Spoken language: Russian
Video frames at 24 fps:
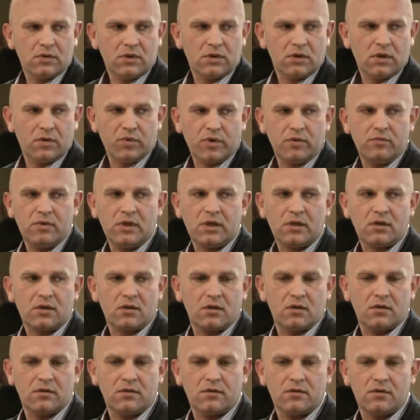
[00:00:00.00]
Например,
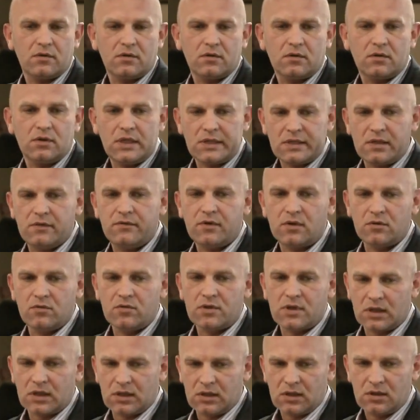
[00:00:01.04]
э, если
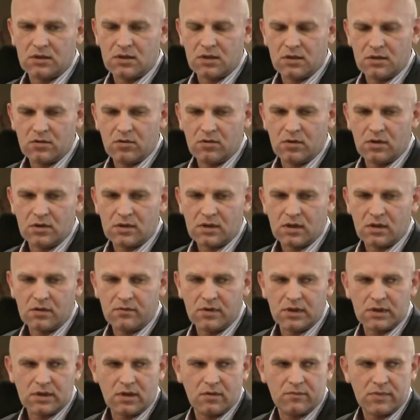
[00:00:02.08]
вернуться к этой же истории с
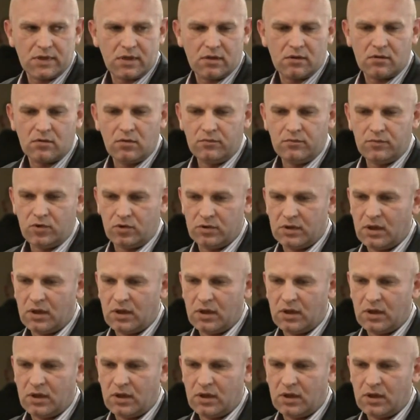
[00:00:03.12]
караванским стрелком,